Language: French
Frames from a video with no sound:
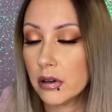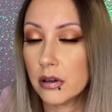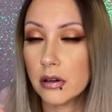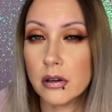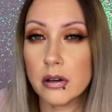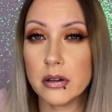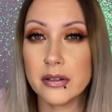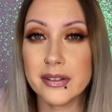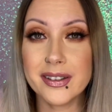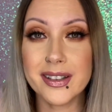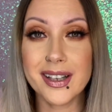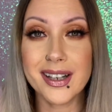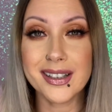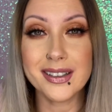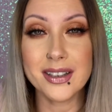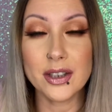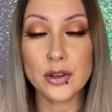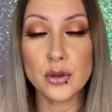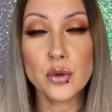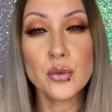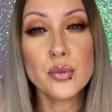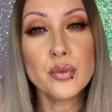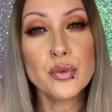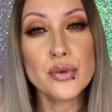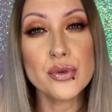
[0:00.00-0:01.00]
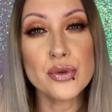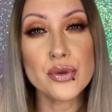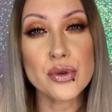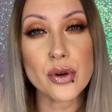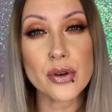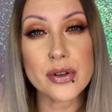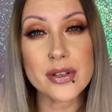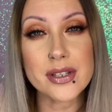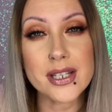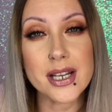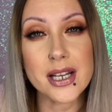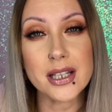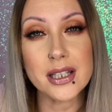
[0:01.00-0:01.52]
de
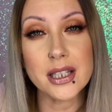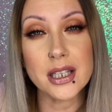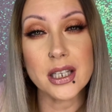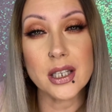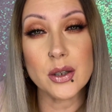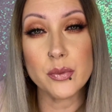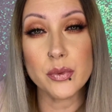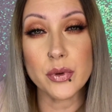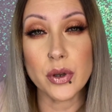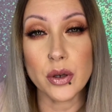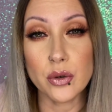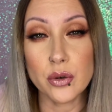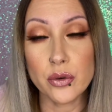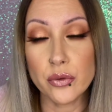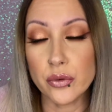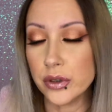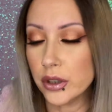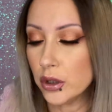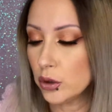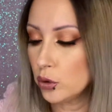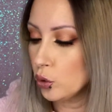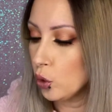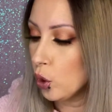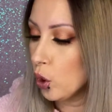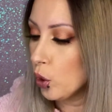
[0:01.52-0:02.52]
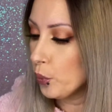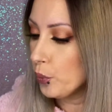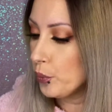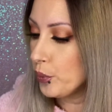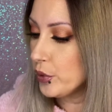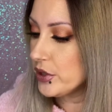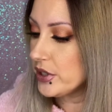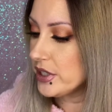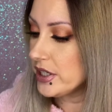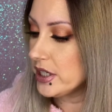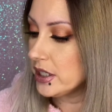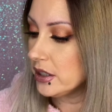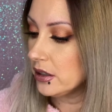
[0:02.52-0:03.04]
plusieurs années, puis elle devenait trop
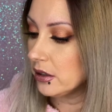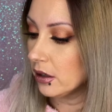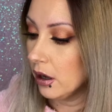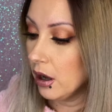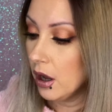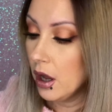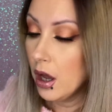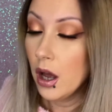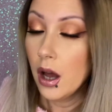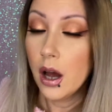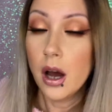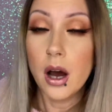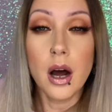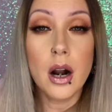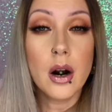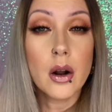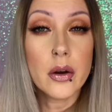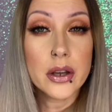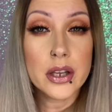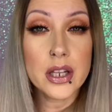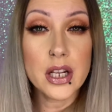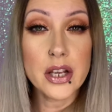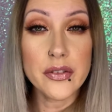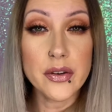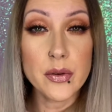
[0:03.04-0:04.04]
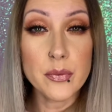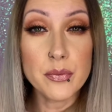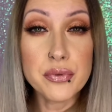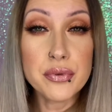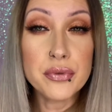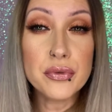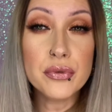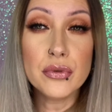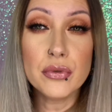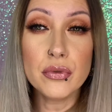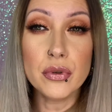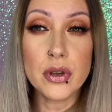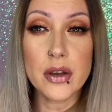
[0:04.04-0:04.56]
petite. Alors il n'y en avait
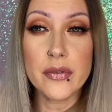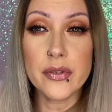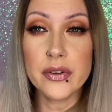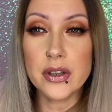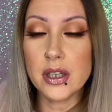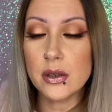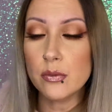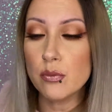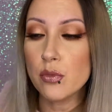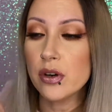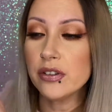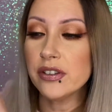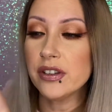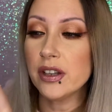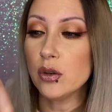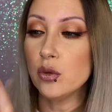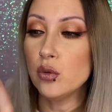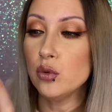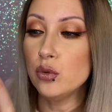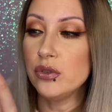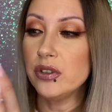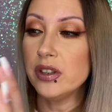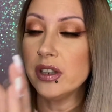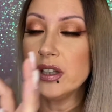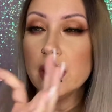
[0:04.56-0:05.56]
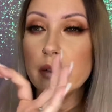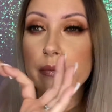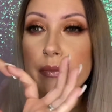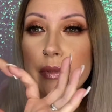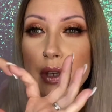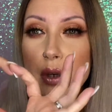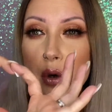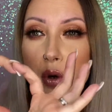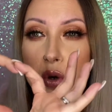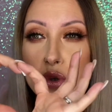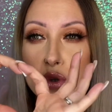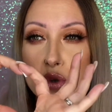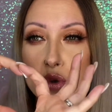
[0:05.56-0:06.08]
plus où il y avait des boîtes à goûter
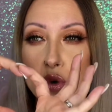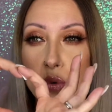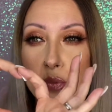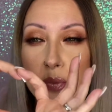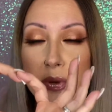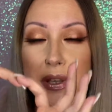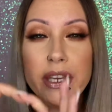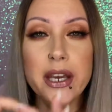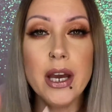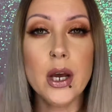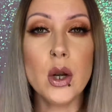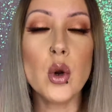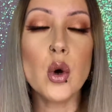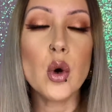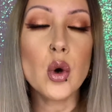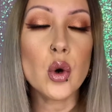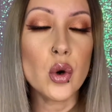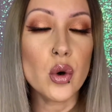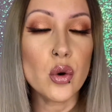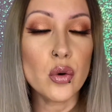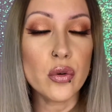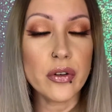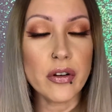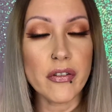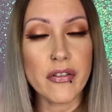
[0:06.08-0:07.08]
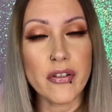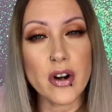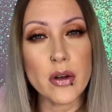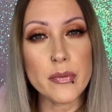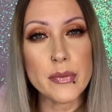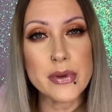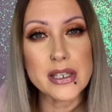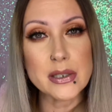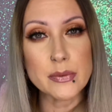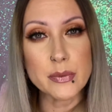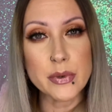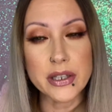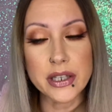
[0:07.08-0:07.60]
microscopiques. Alors euh, il va falloir
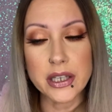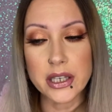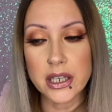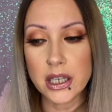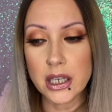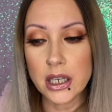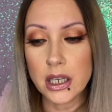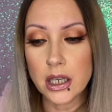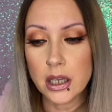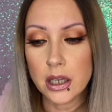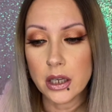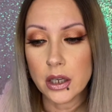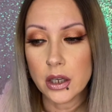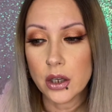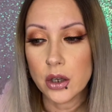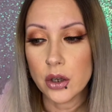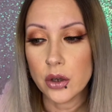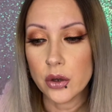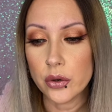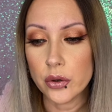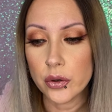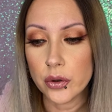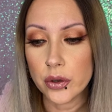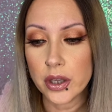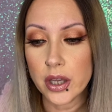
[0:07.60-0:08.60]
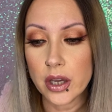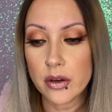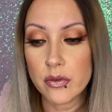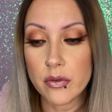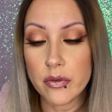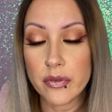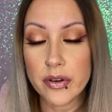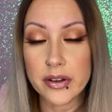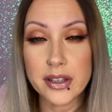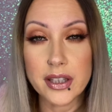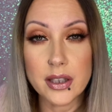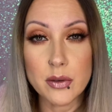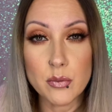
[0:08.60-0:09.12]
m'expliquer quand vous
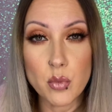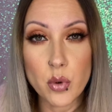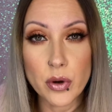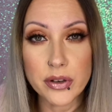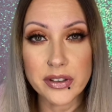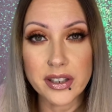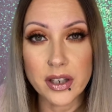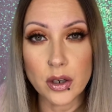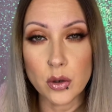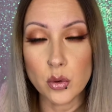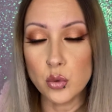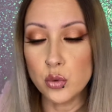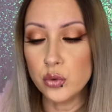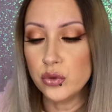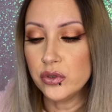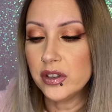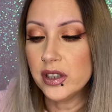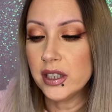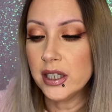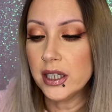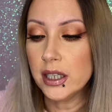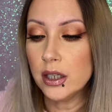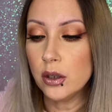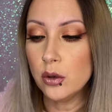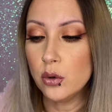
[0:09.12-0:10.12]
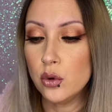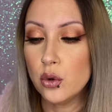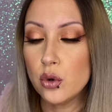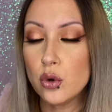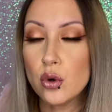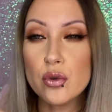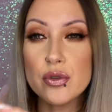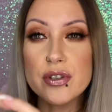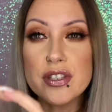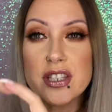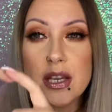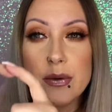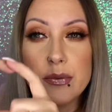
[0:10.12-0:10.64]
faites des boîtes à goûter, le
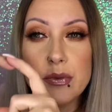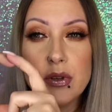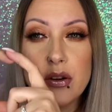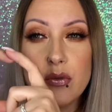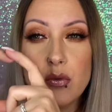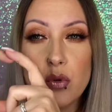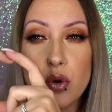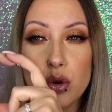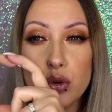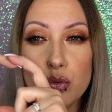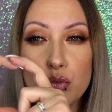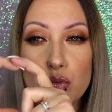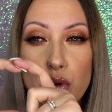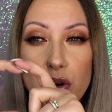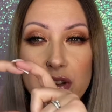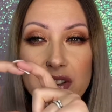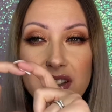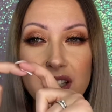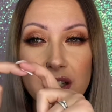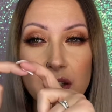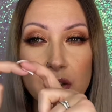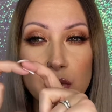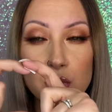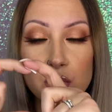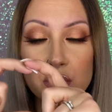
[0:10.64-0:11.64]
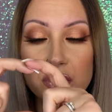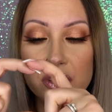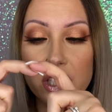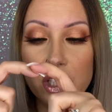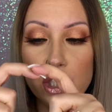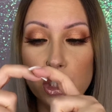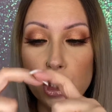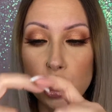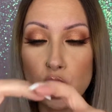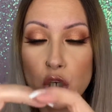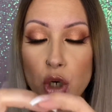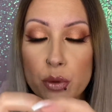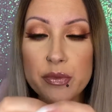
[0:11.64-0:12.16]
concept d'avoir une boîte à
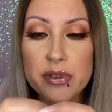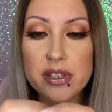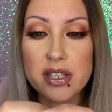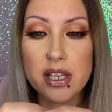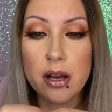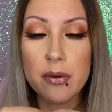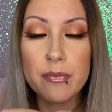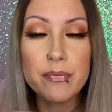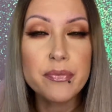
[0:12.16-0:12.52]
goûter comme ça.